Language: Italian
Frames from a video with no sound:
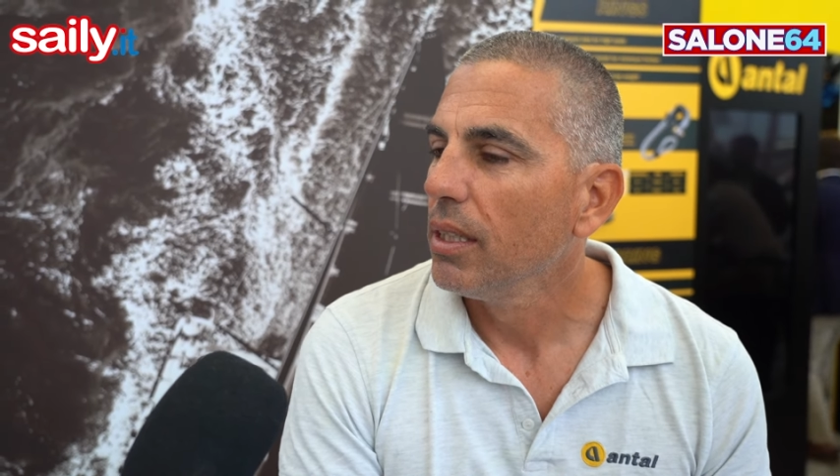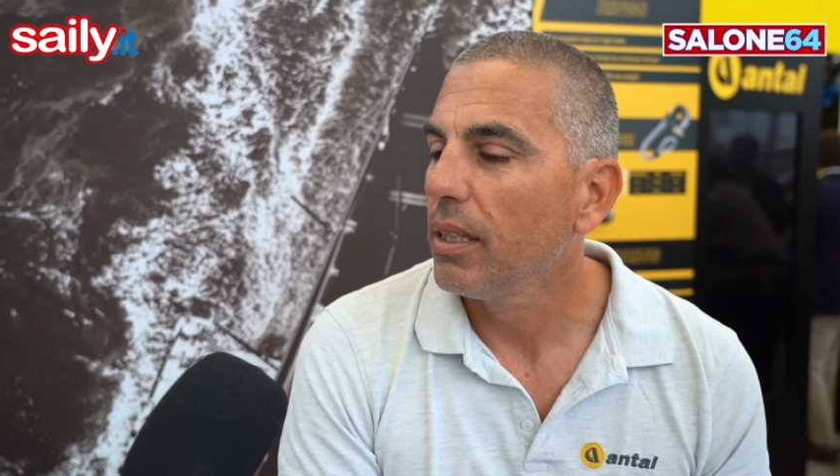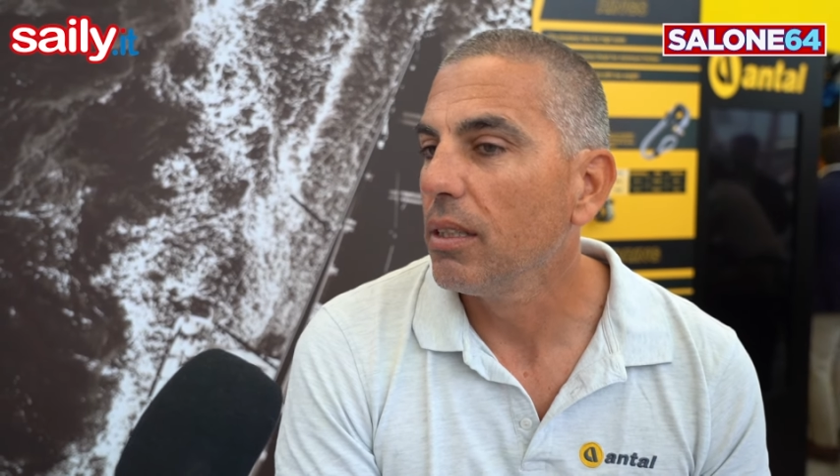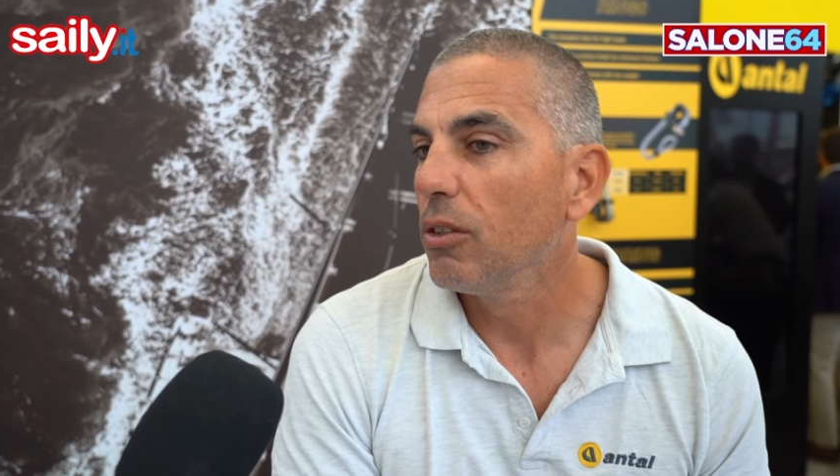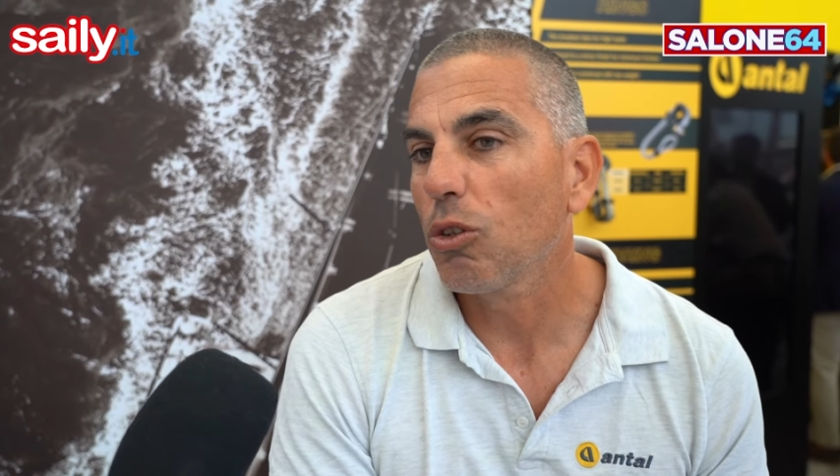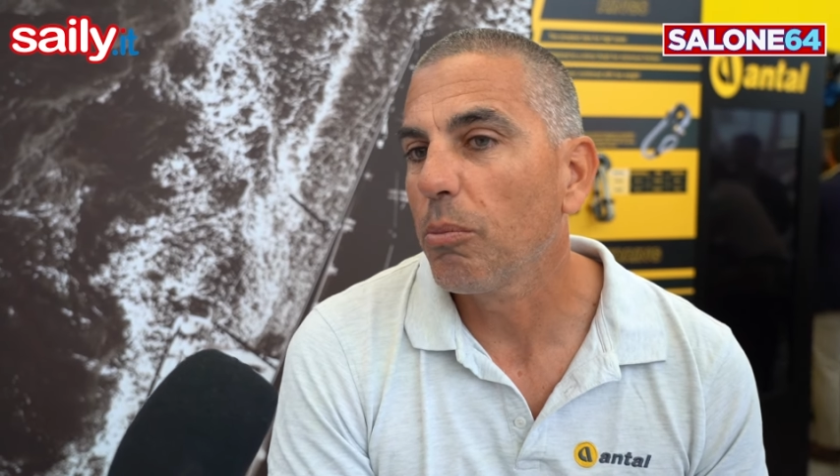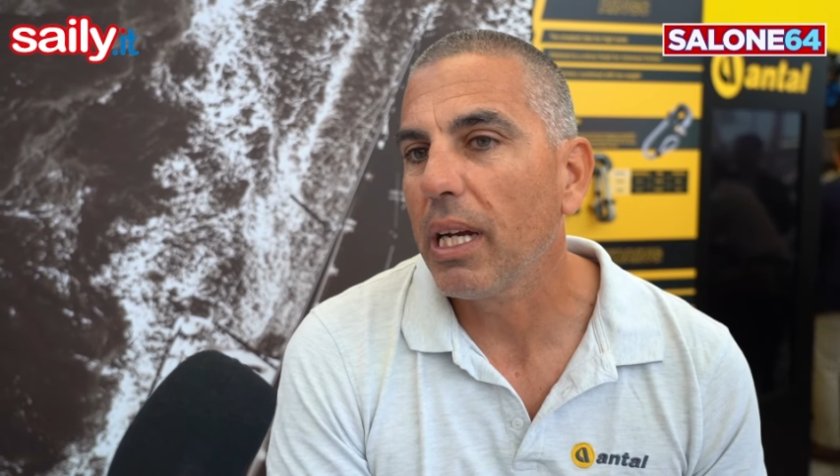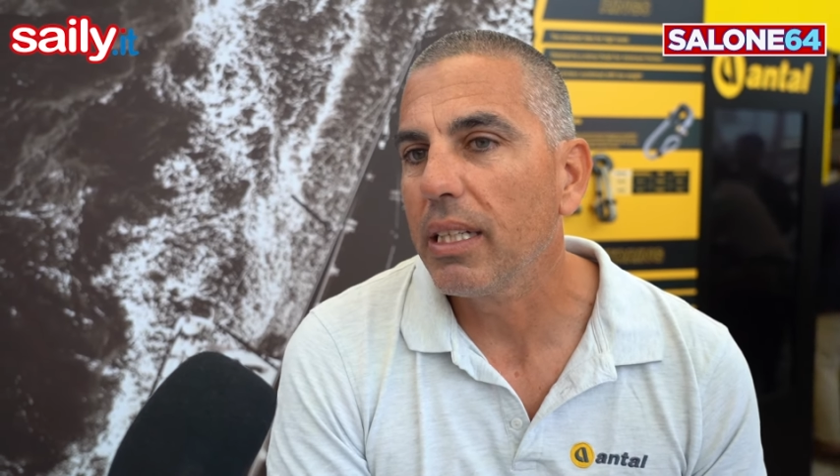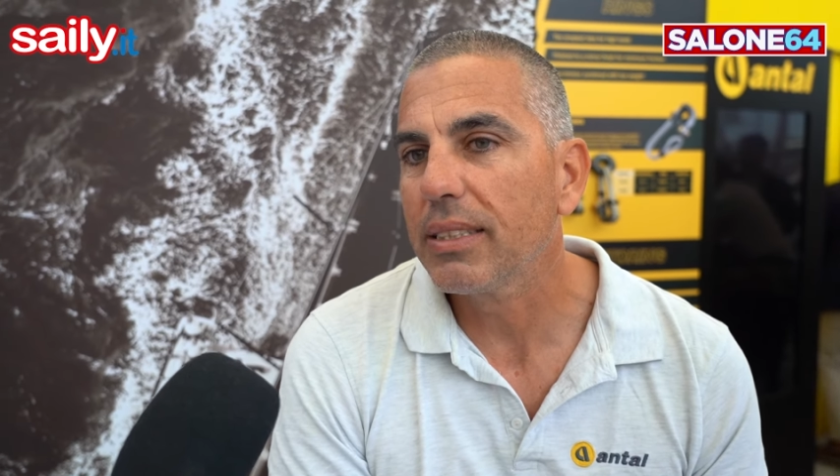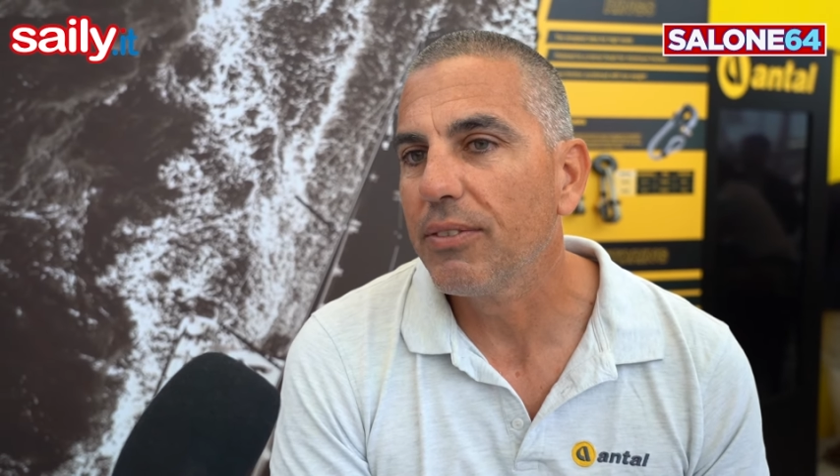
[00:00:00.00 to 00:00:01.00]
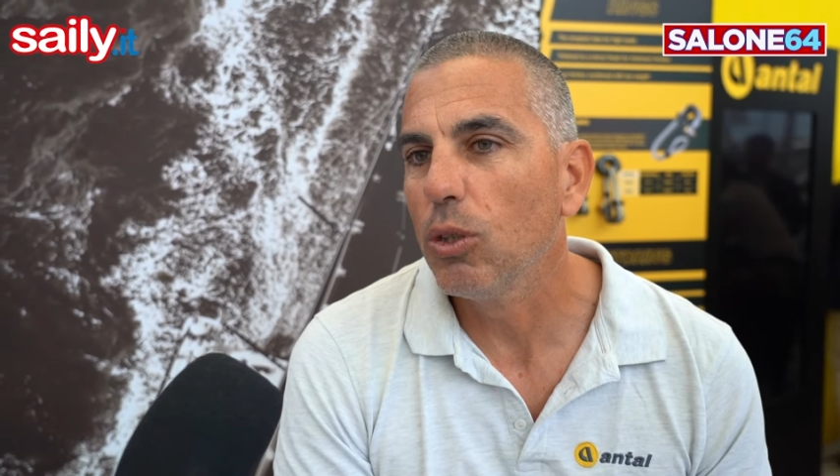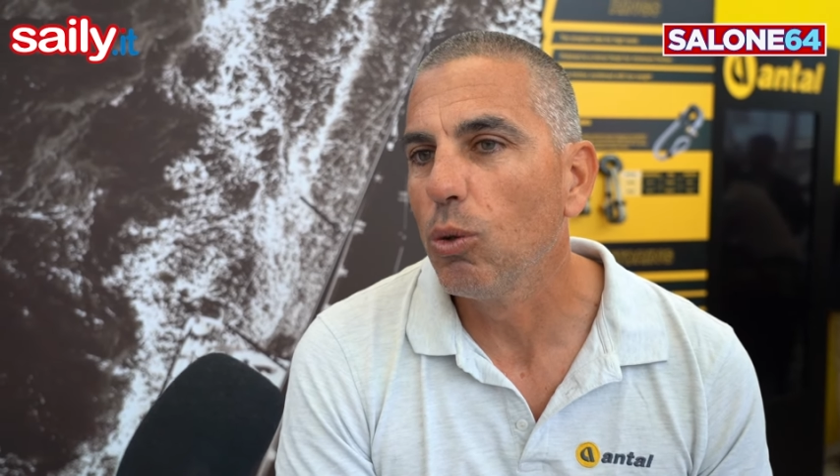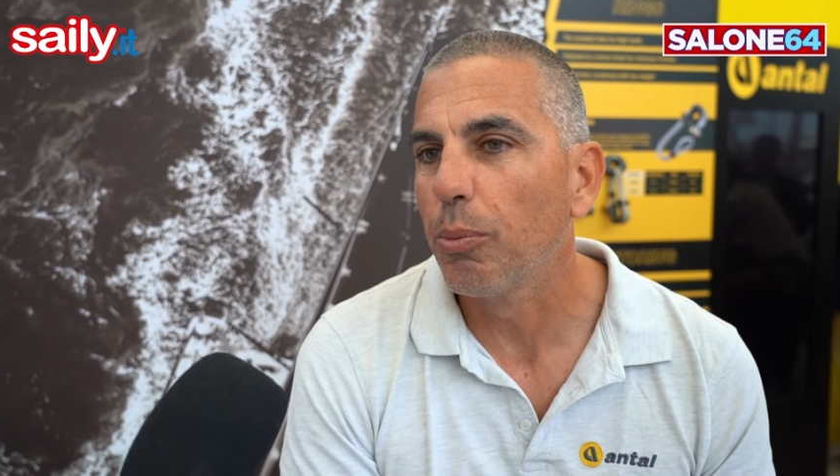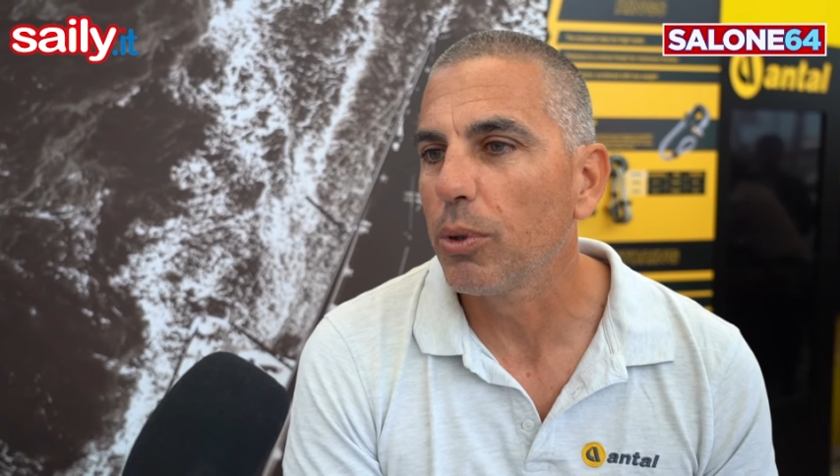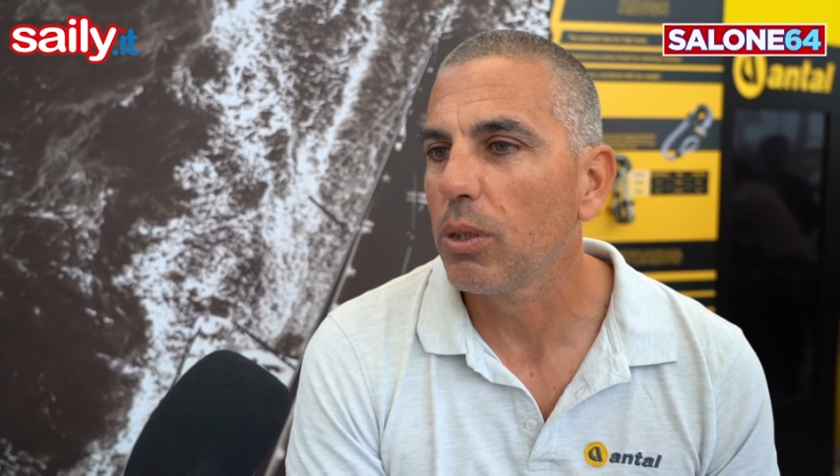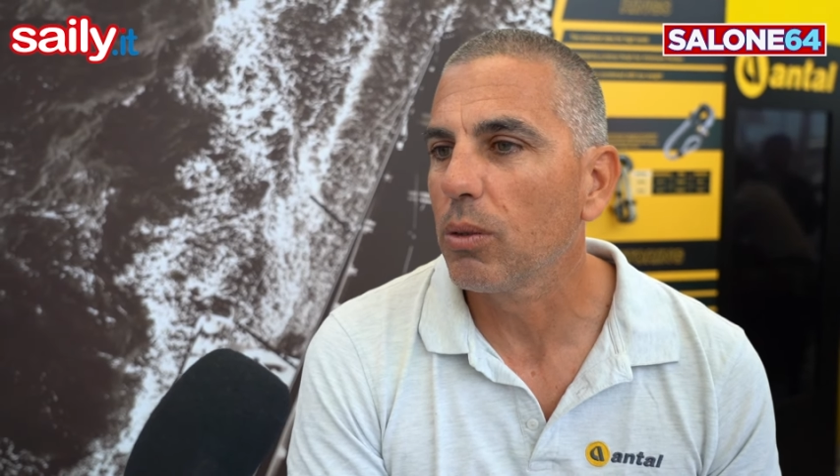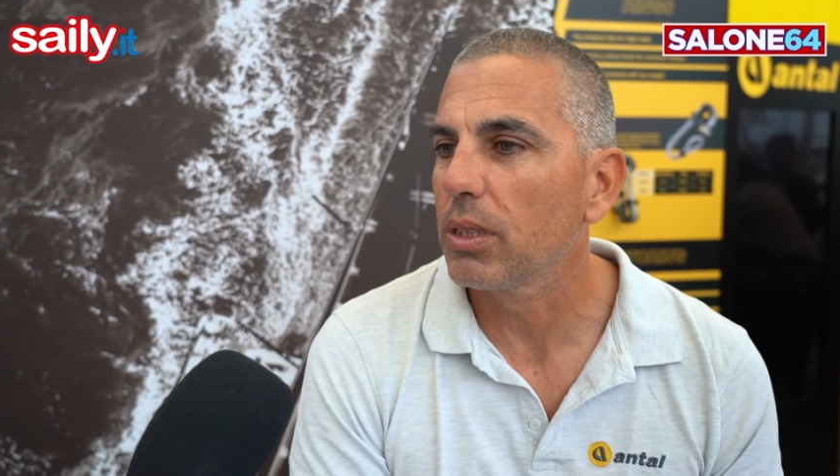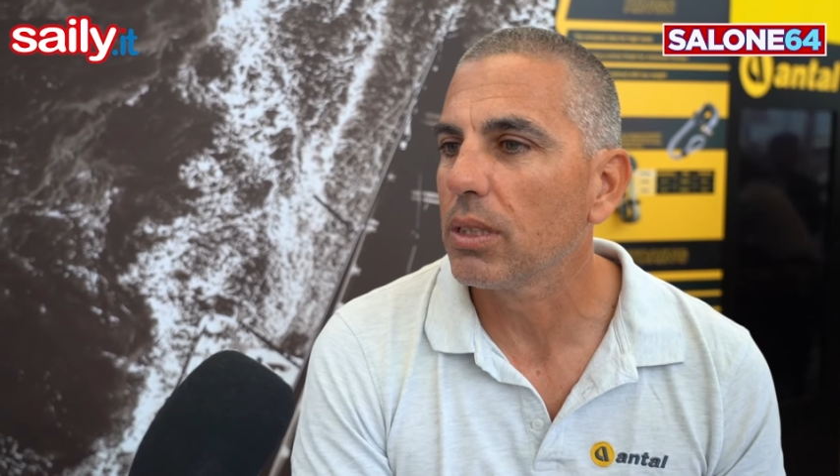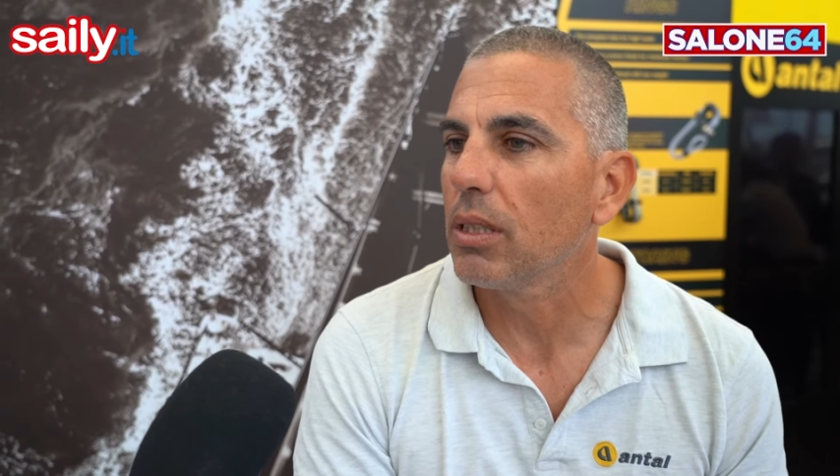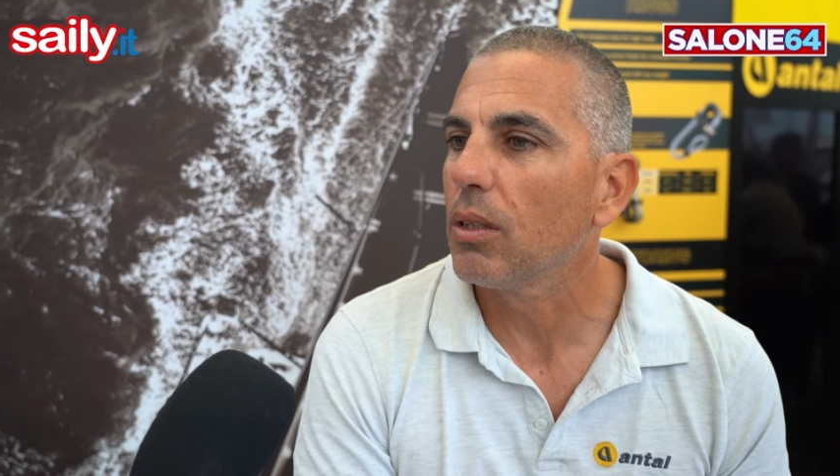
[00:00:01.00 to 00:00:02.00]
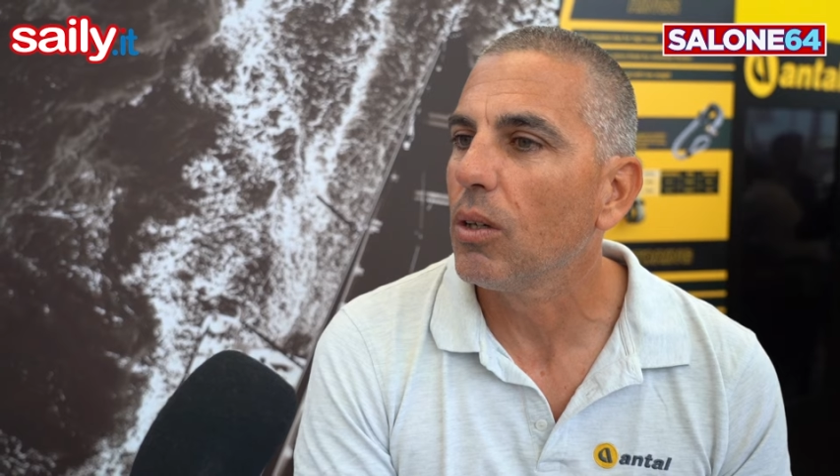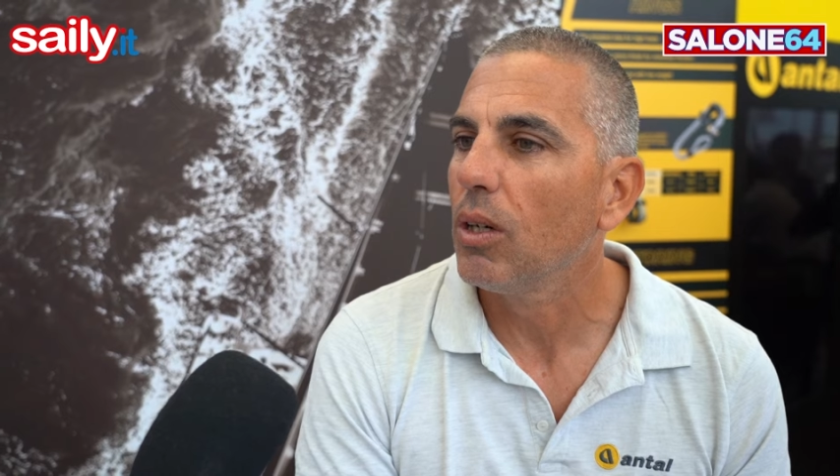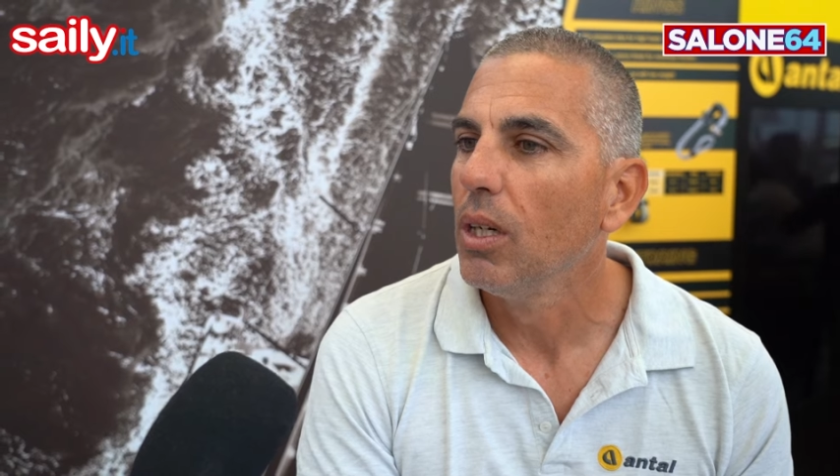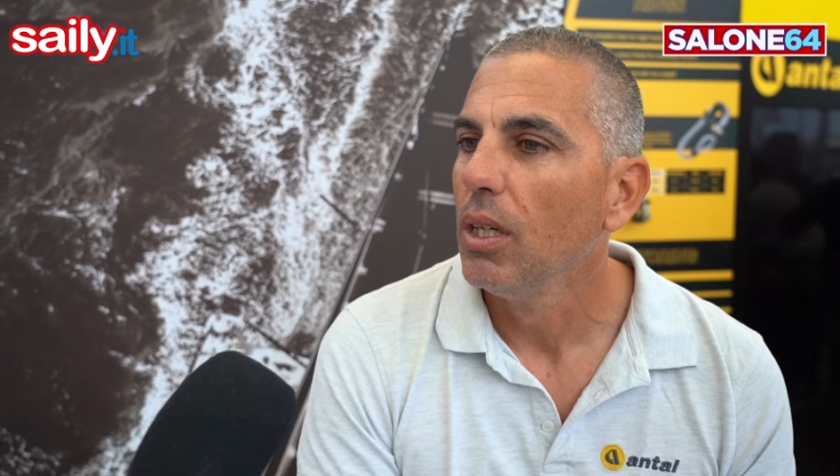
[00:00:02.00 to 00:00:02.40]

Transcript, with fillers: e il normale sviluppo di questo